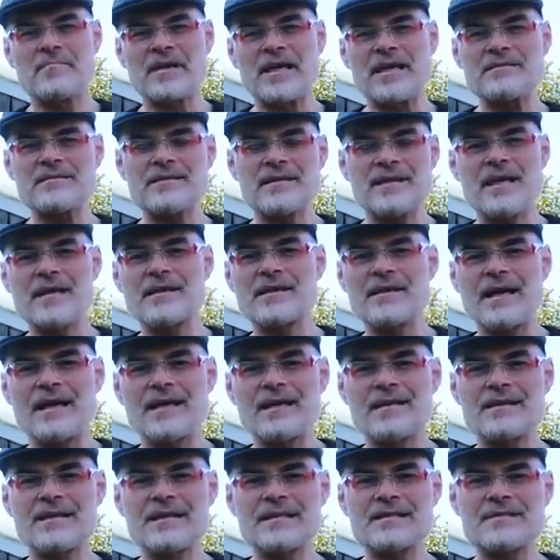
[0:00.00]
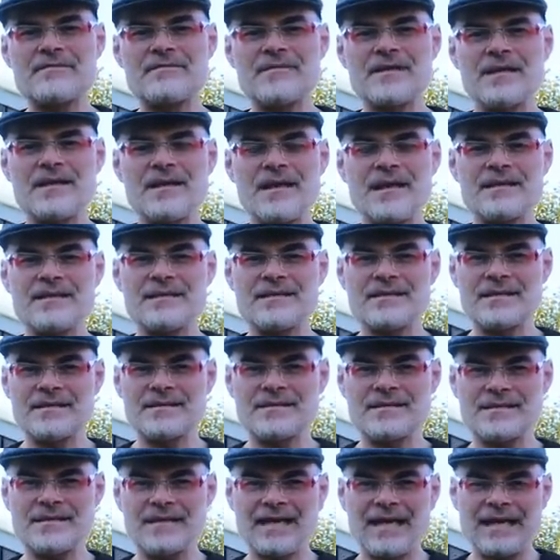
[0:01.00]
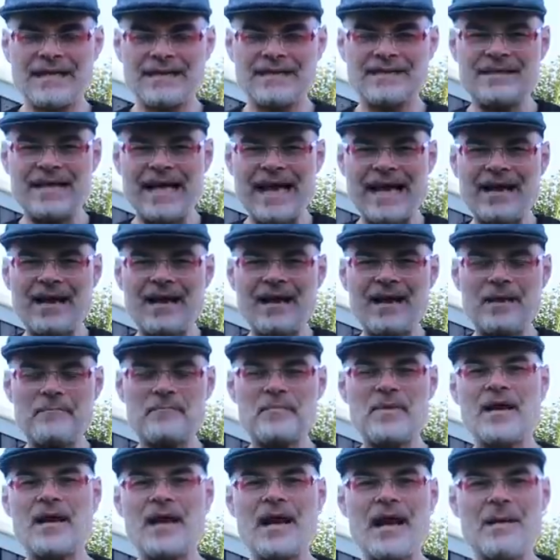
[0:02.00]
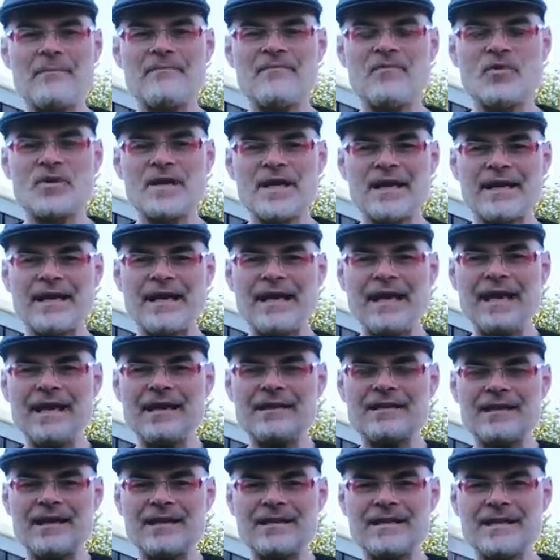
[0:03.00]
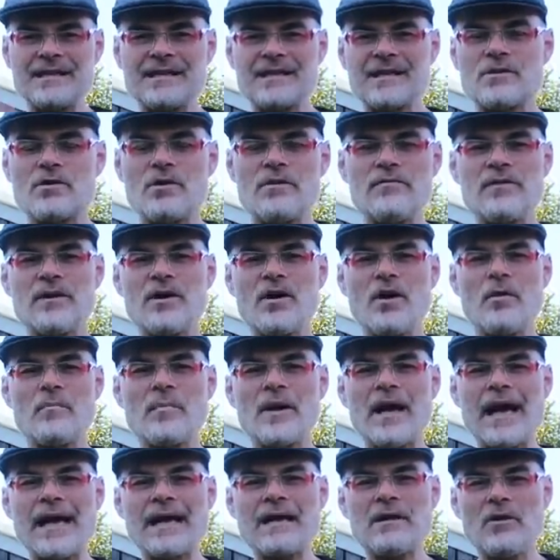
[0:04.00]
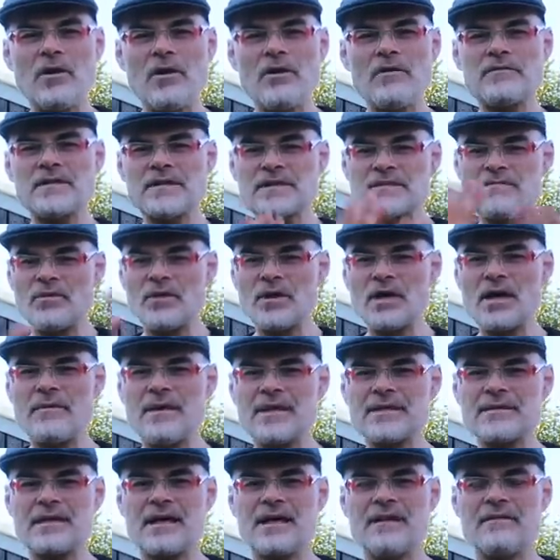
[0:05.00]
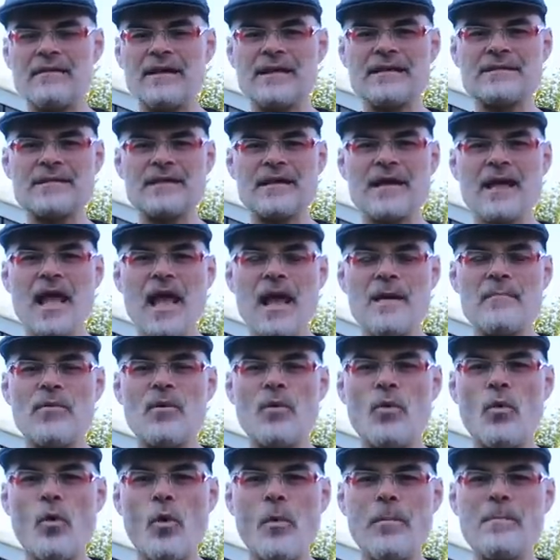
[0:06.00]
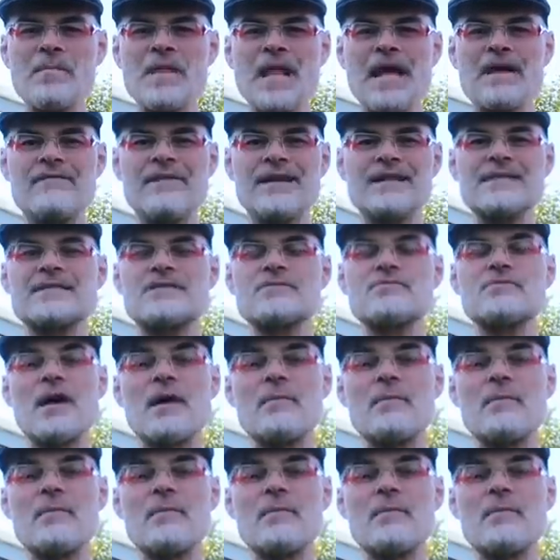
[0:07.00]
Presse gegangen, dass wir da dieses, diese Heckklappe haben, wo der Regen dann in den Kofferraum reinläuft. Das wurde aber teilweise behoben. Wenn es nun